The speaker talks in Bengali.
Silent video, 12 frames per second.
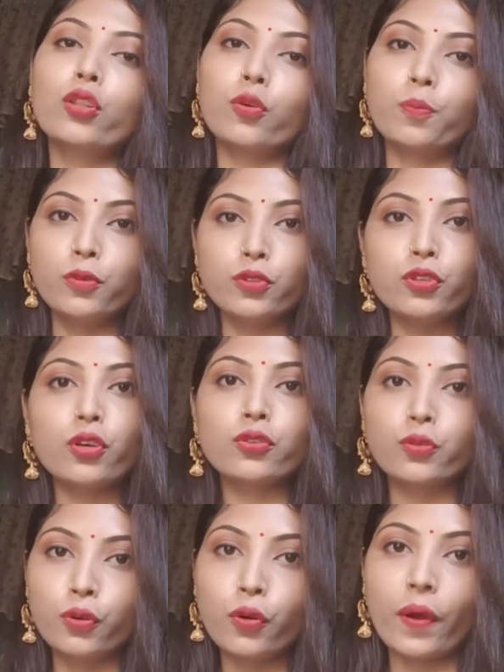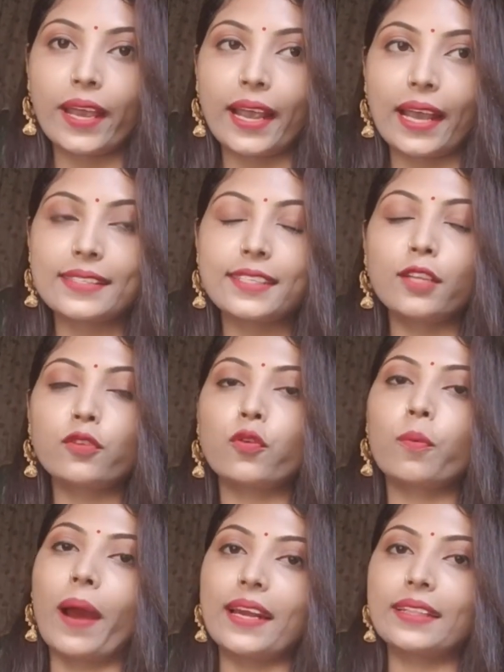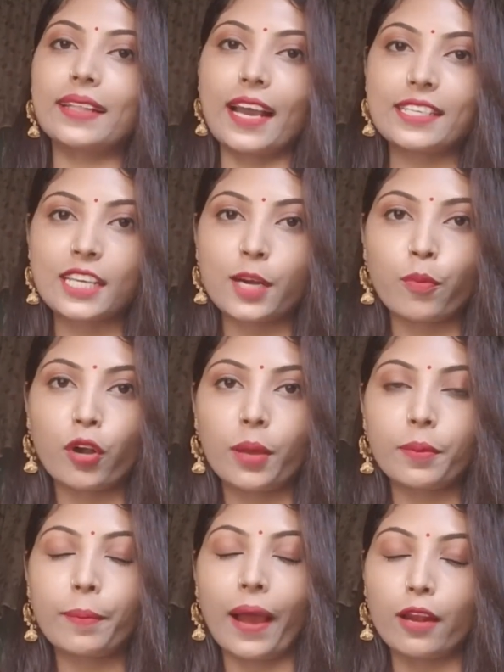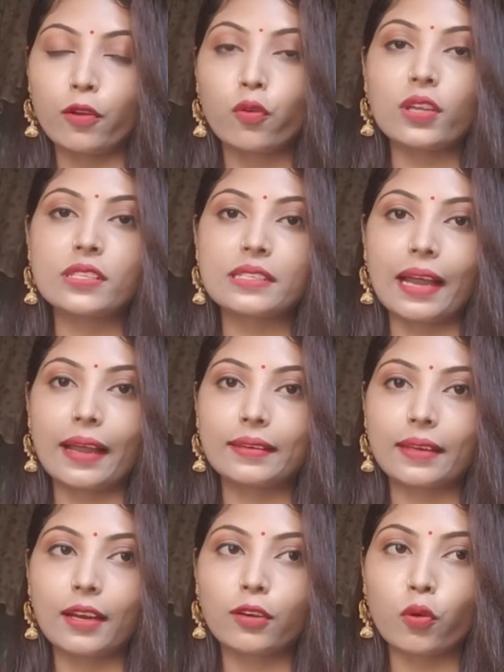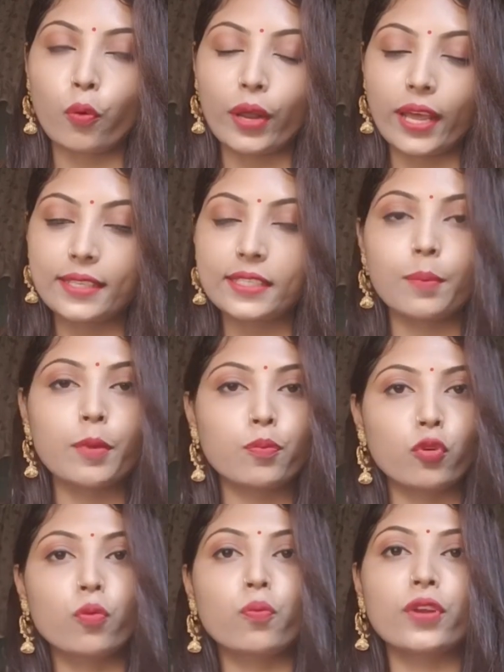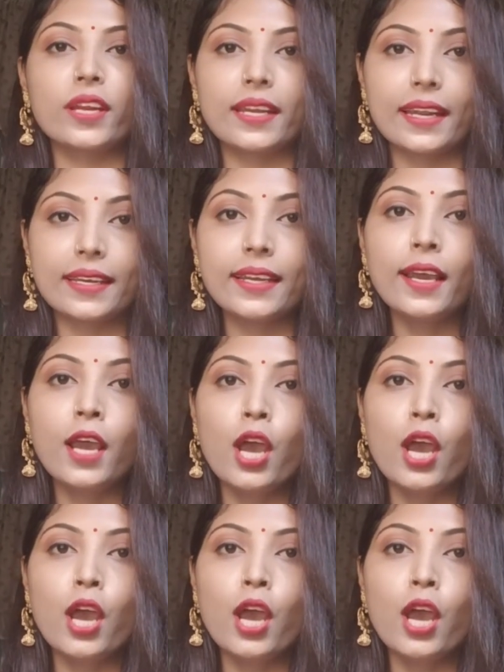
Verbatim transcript: তো পুজো শুরু হয়ে গেছে তো বাড়িতে আসার পর আমি ভালো করে স্নান টান করে এই যে আমি পুরোপুরি রেডি